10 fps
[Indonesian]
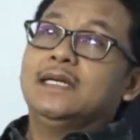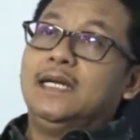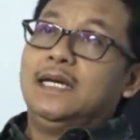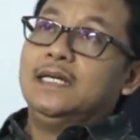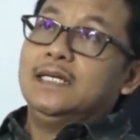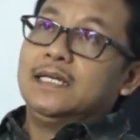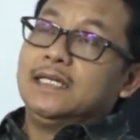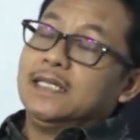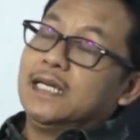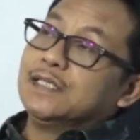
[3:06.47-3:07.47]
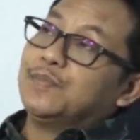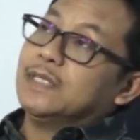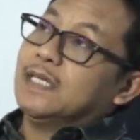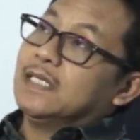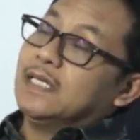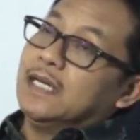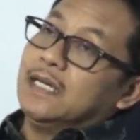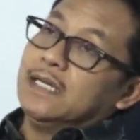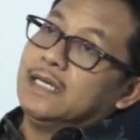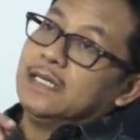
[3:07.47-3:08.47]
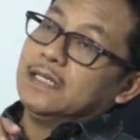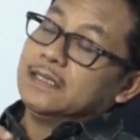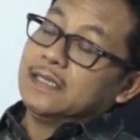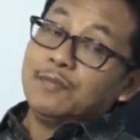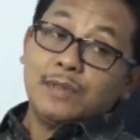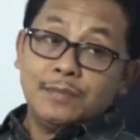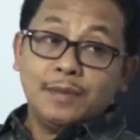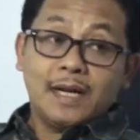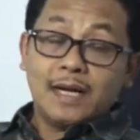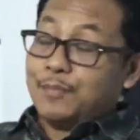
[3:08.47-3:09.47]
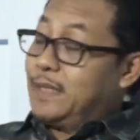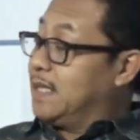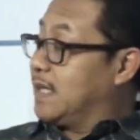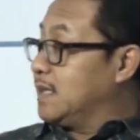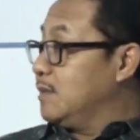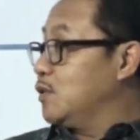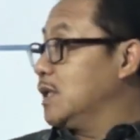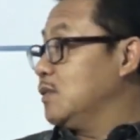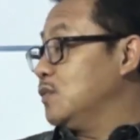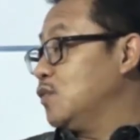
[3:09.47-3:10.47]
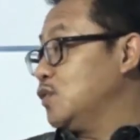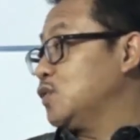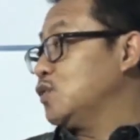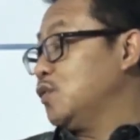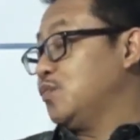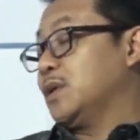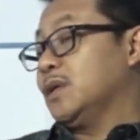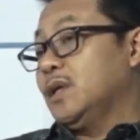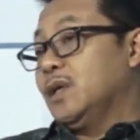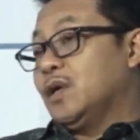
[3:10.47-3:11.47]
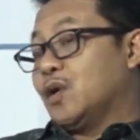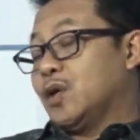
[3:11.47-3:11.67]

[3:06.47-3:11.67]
Lah ketika seperti ada, saya memang kepingin nanti mungkin khusus untuk ber hmm.